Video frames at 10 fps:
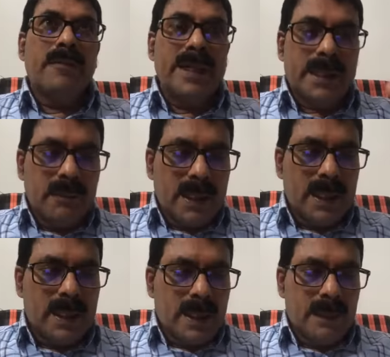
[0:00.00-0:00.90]
ఈ వీటి
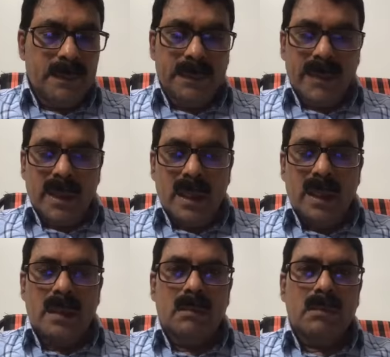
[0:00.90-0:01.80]
వల్ల
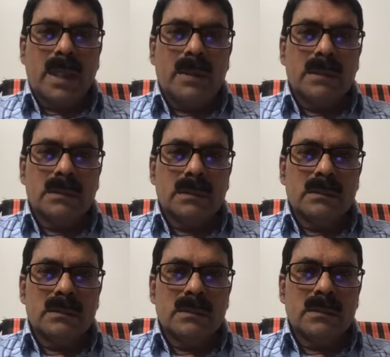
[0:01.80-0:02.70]
మనం
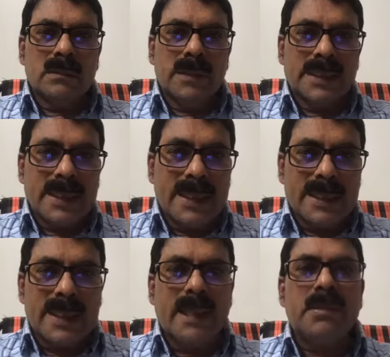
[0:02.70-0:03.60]

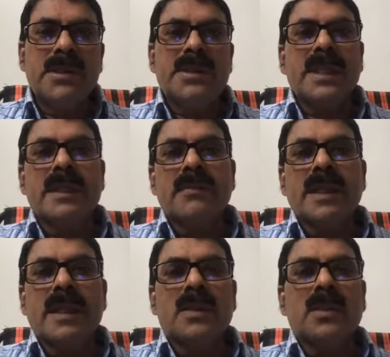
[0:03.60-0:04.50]
వ్యక్తిగతంగా అభివృద్ధి
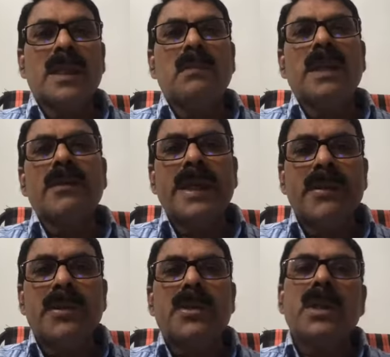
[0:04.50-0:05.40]
చెందటమే కాకుండా మనం ఏ
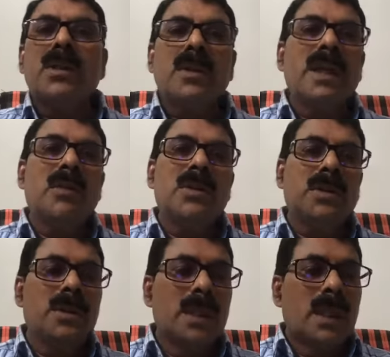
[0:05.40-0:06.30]
వృత్తిలో ఉన్నామో